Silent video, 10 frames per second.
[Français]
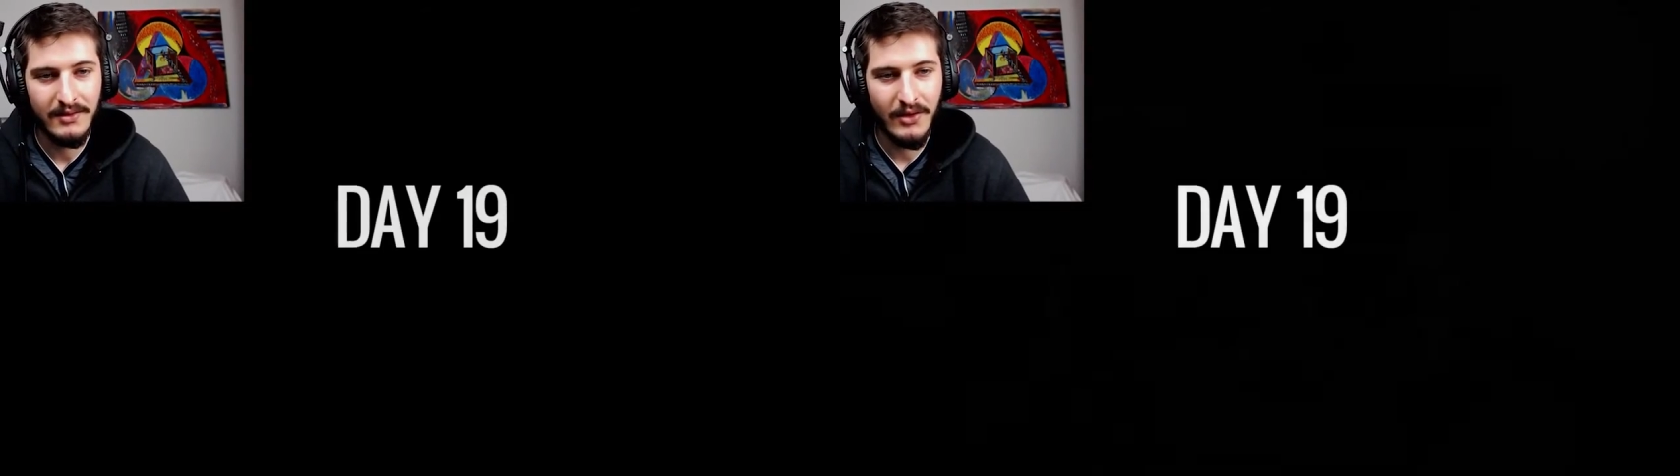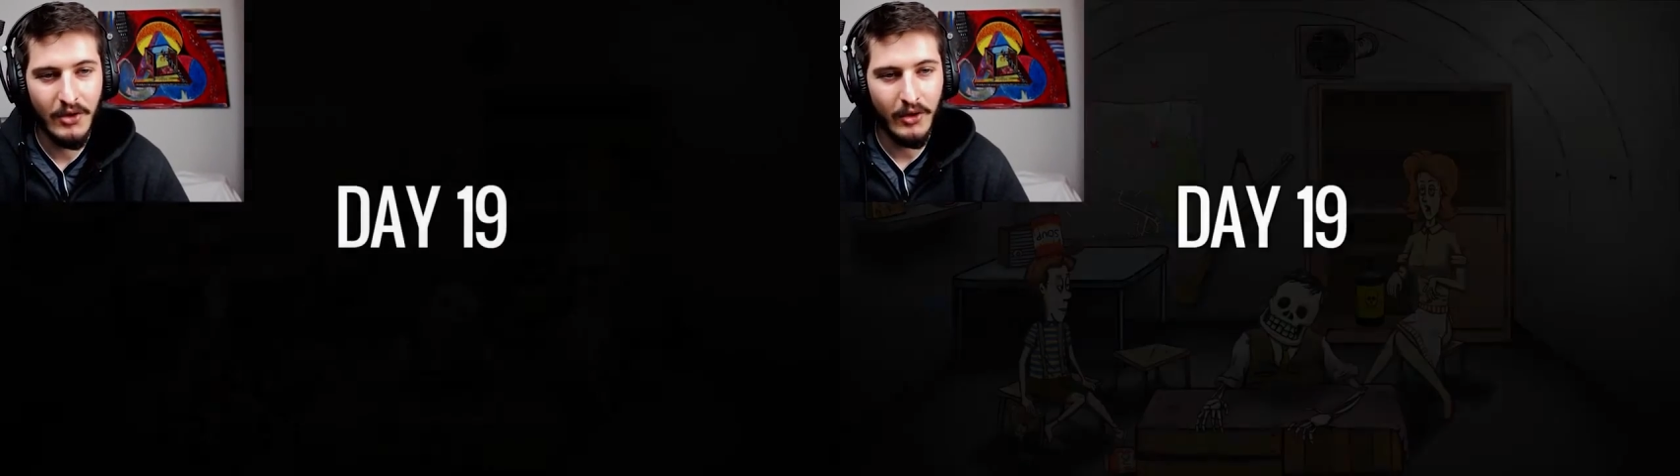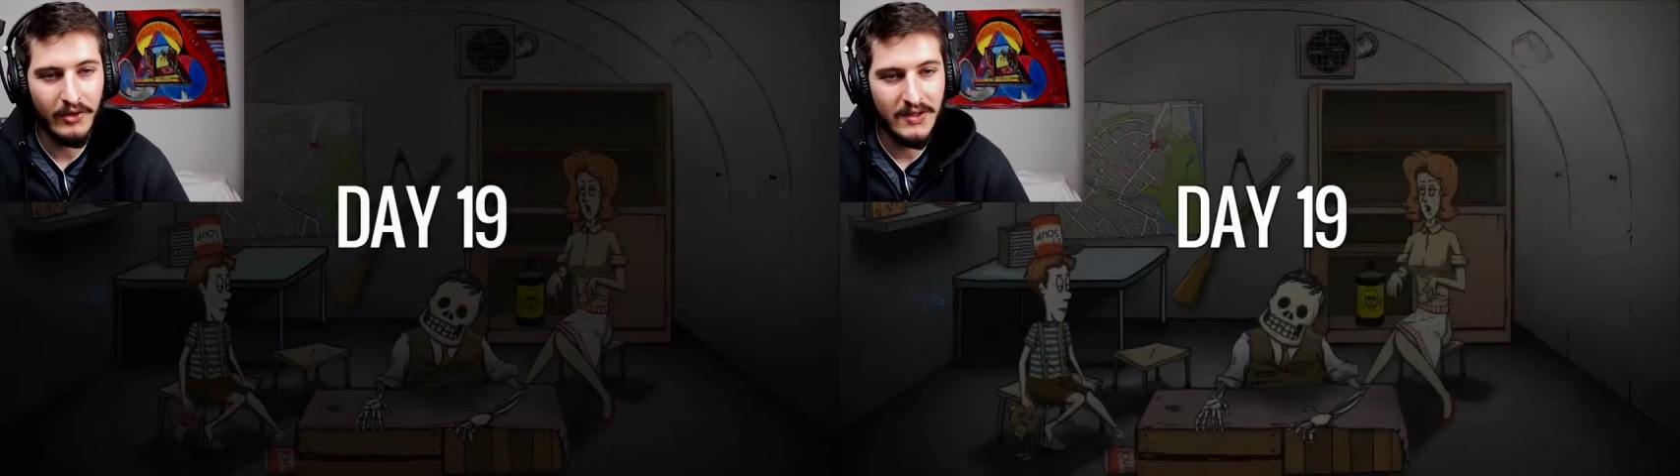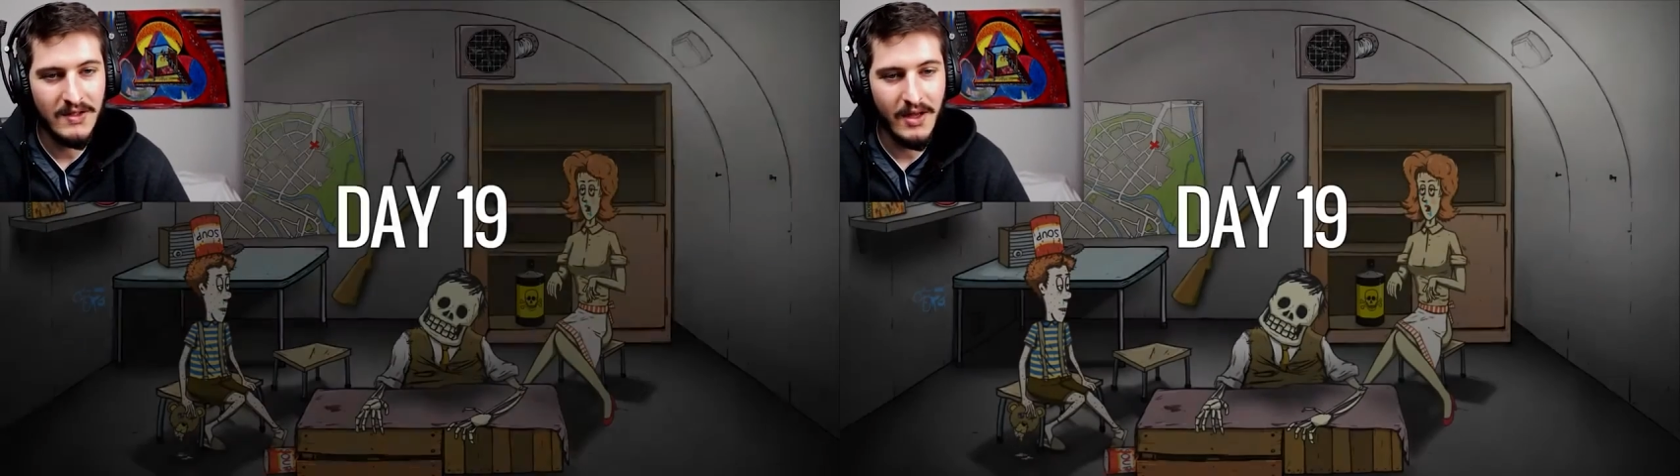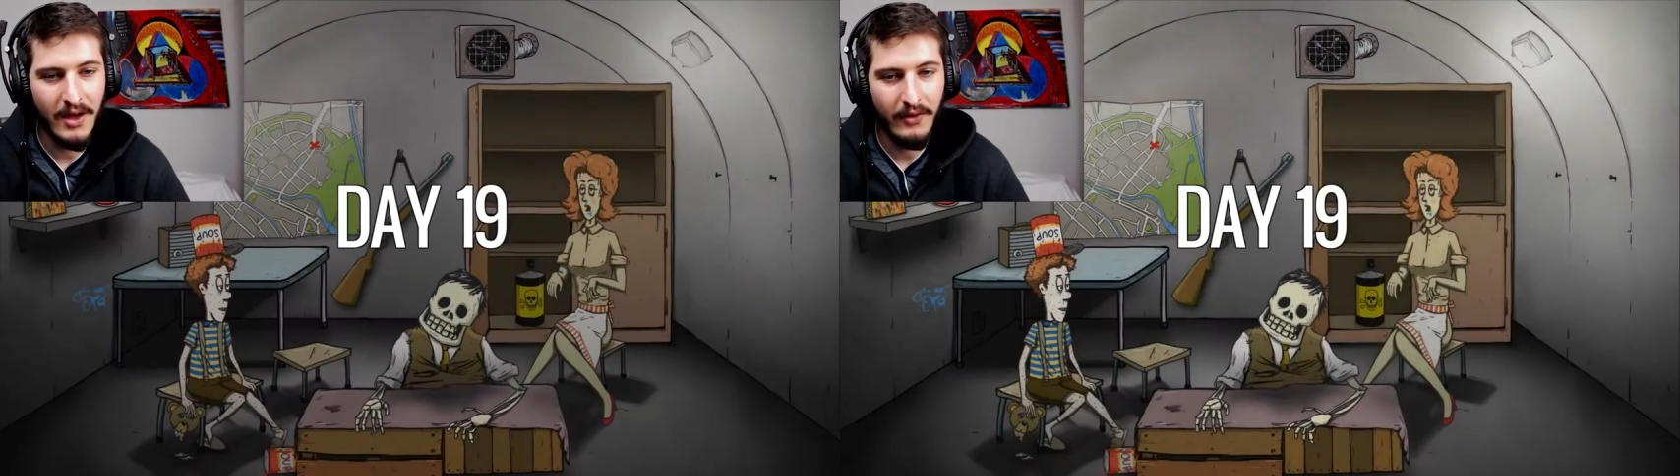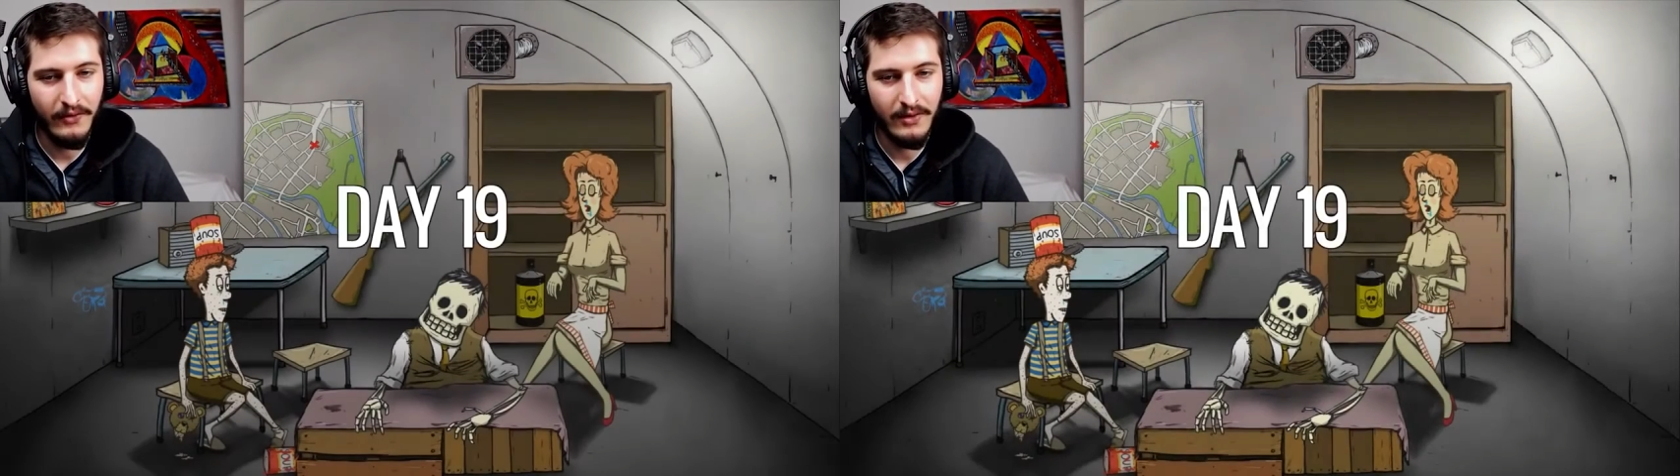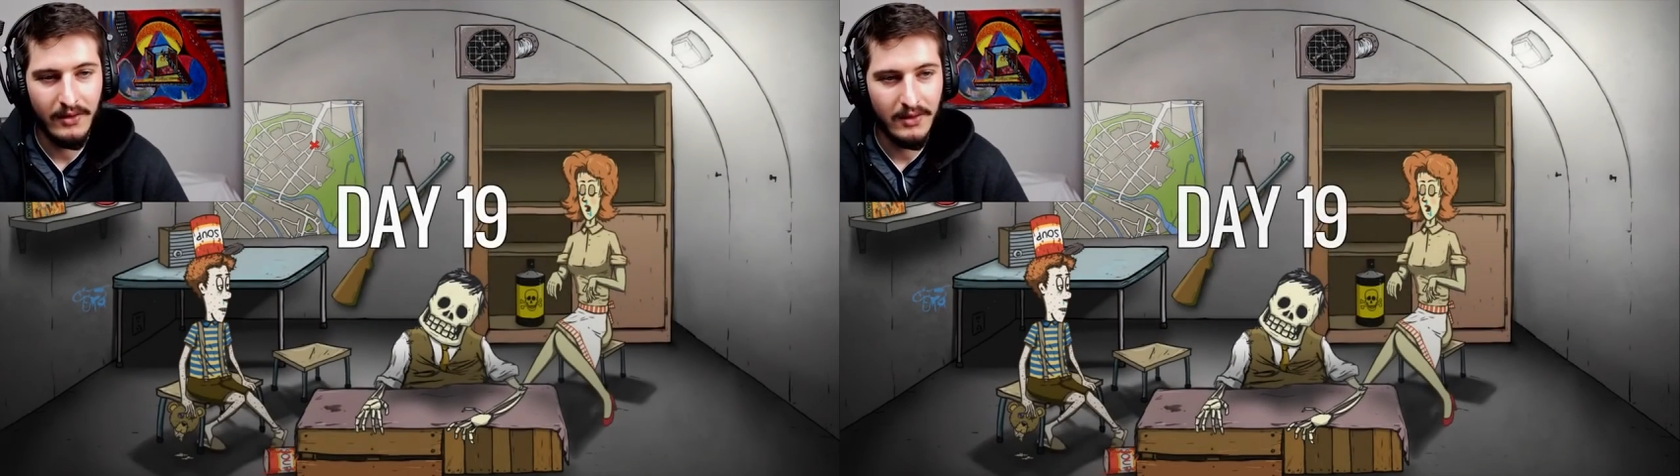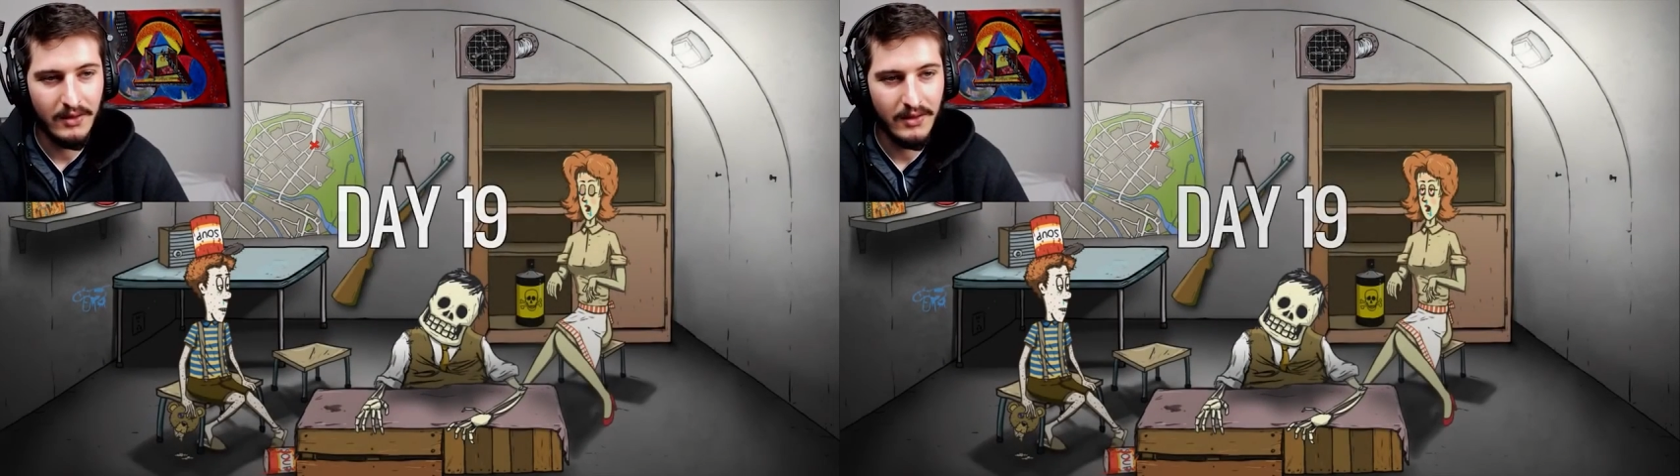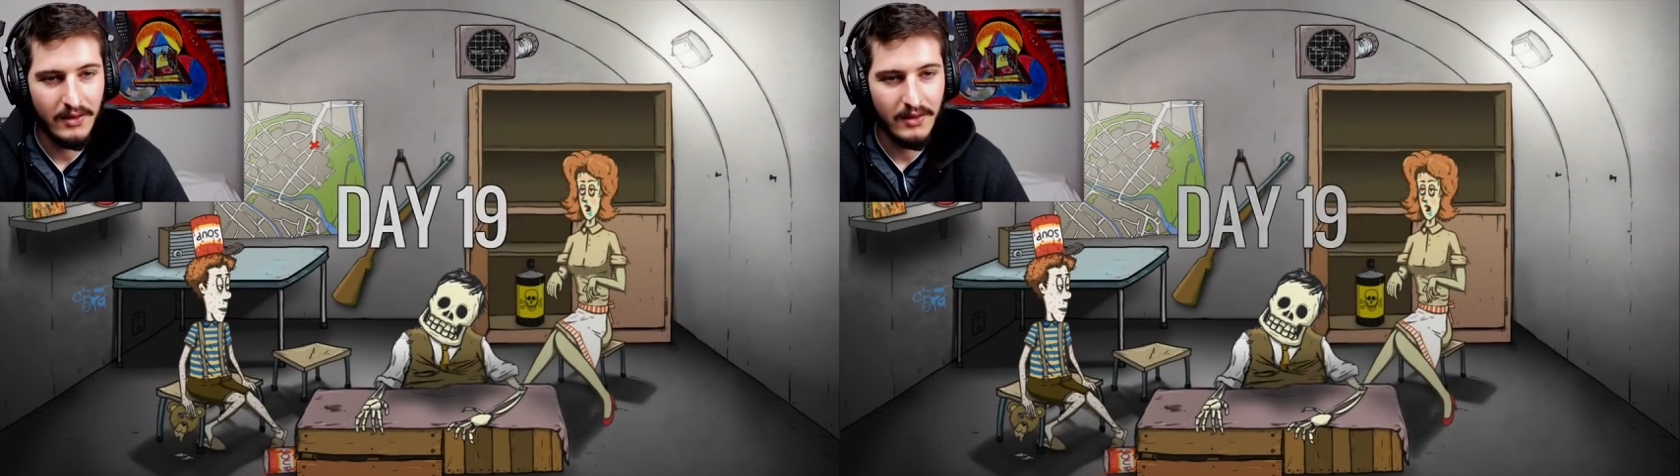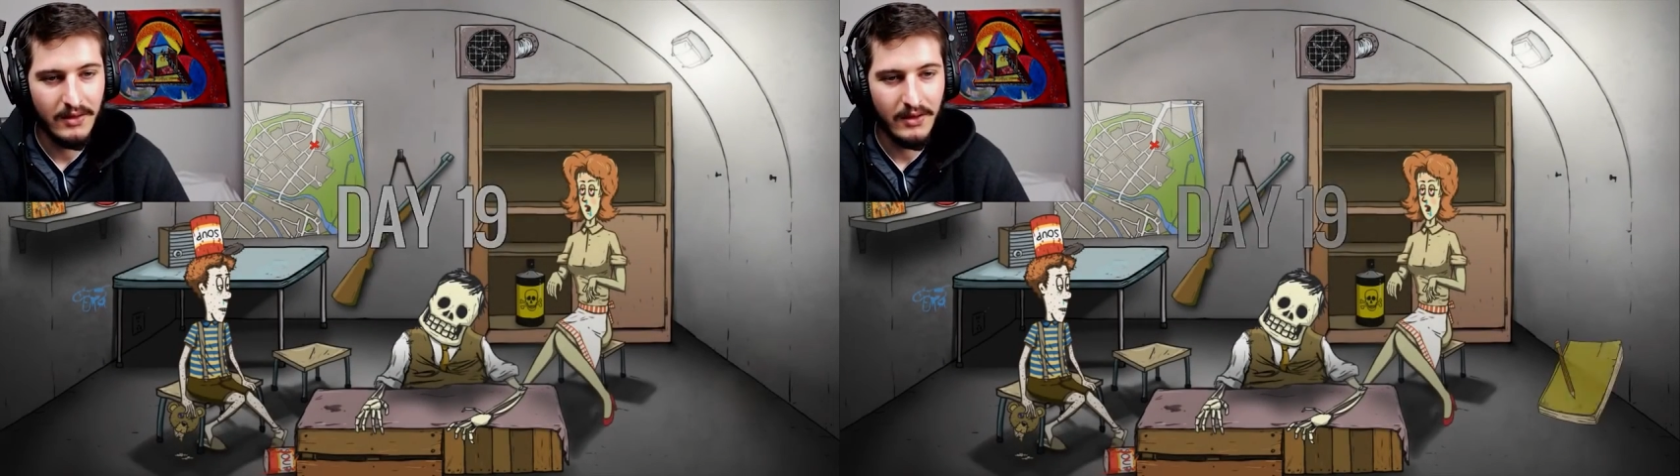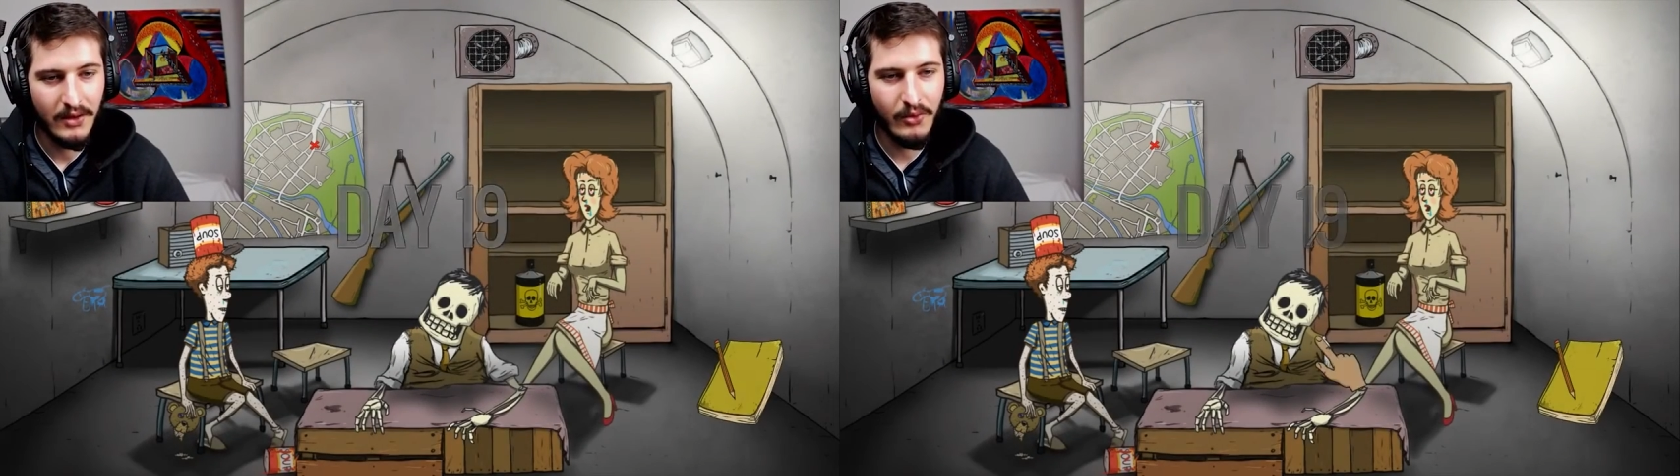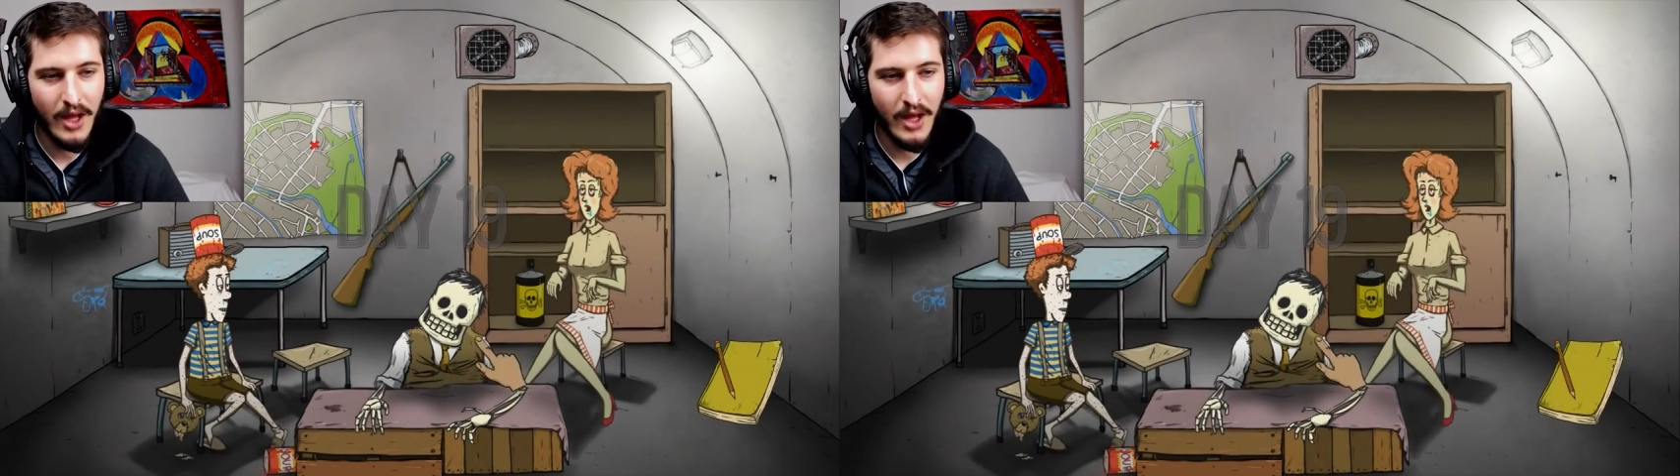Genre 19. Je